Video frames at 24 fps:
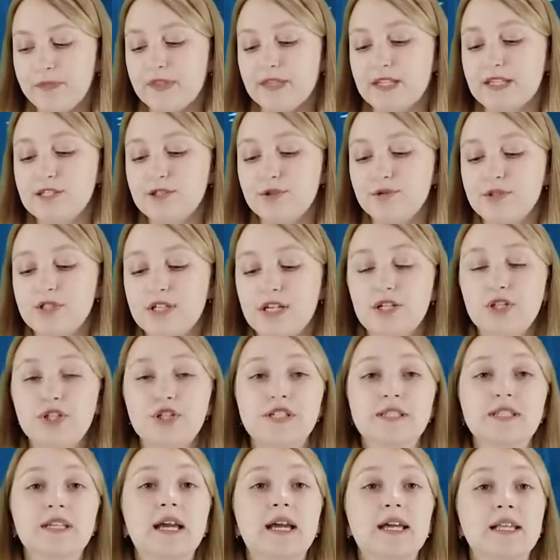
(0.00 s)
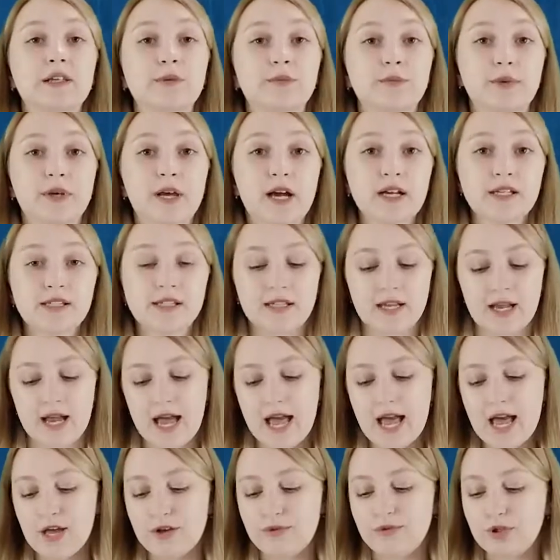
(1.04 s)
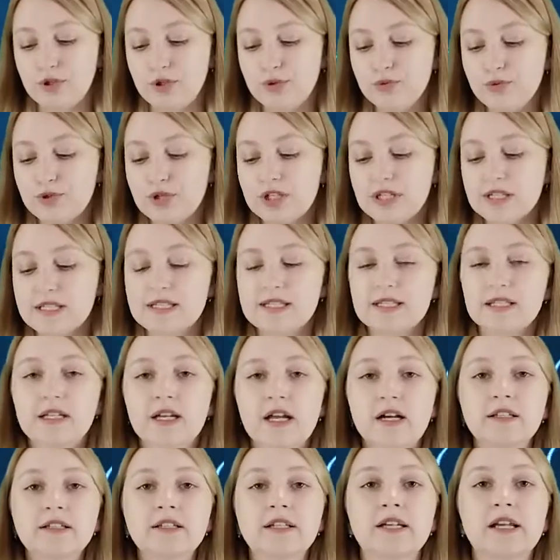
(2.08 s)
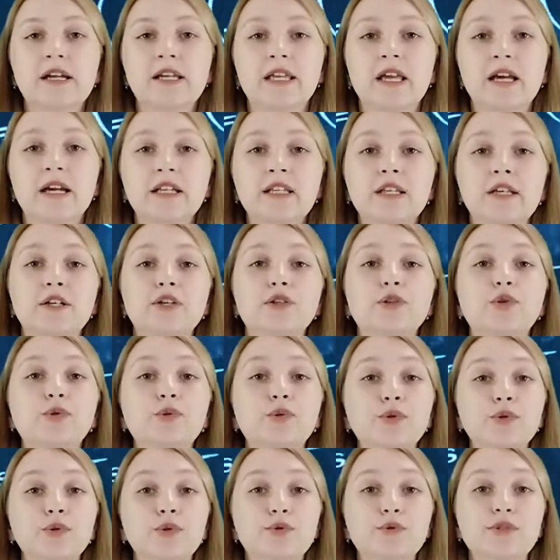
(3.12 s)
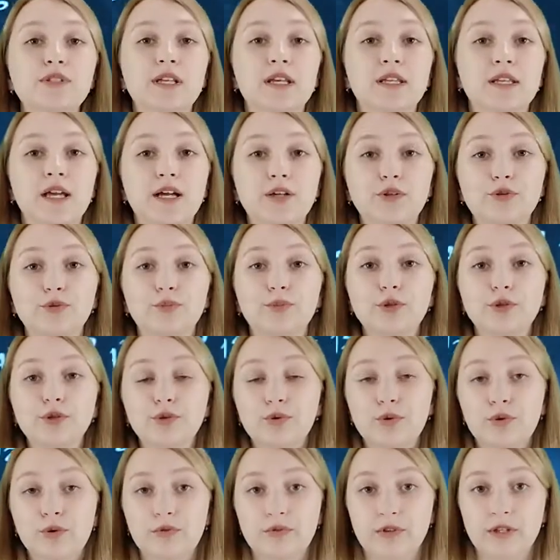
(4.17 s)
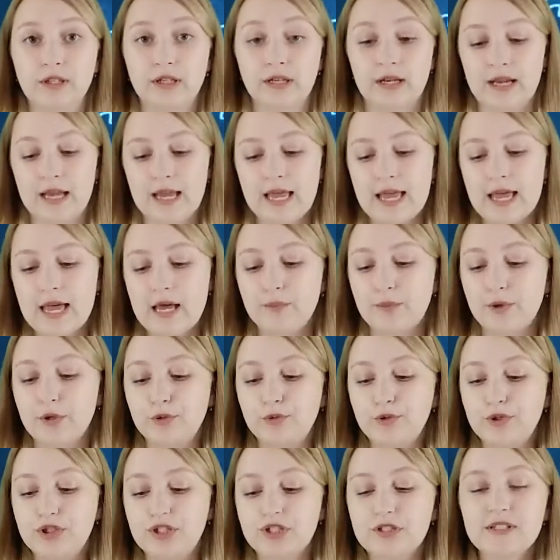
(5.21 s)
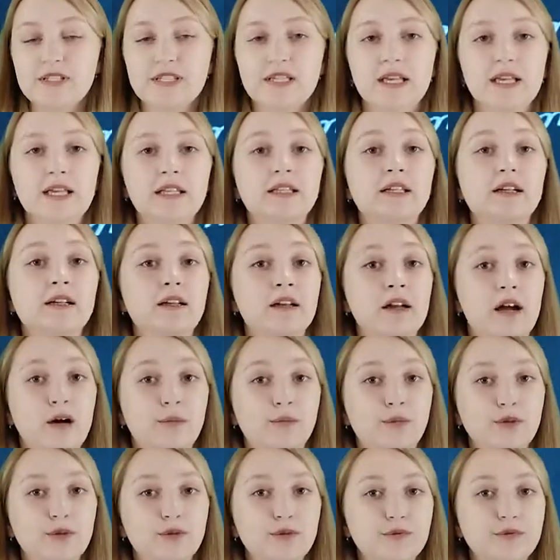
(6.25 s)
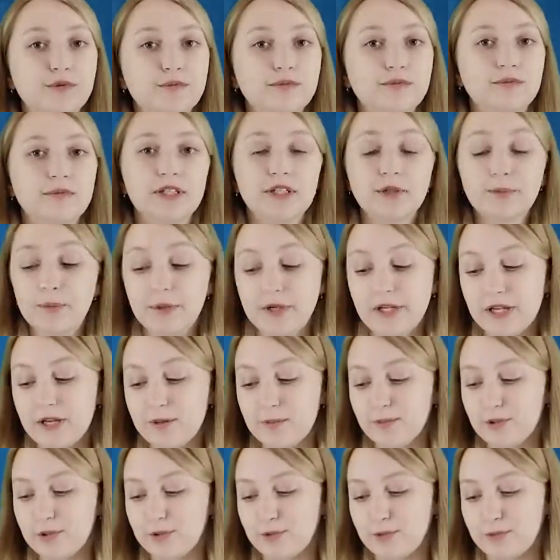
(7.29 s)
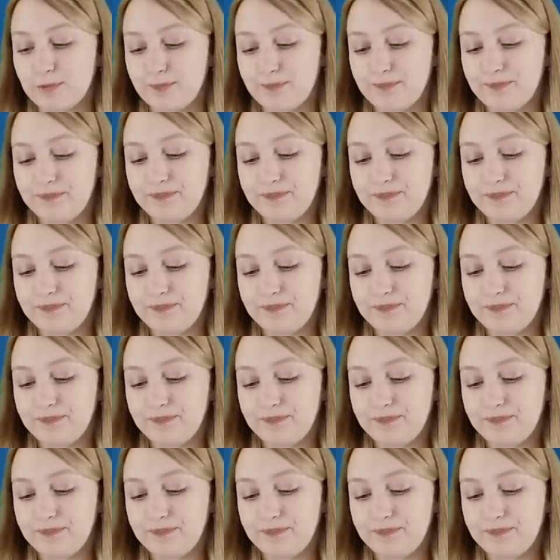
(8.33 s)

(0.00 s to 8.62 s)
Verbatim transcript: На студенческой олимпиаде Витушкин сыграл на рояле лунную сонату Бетховена, получил за это грамоту и премию.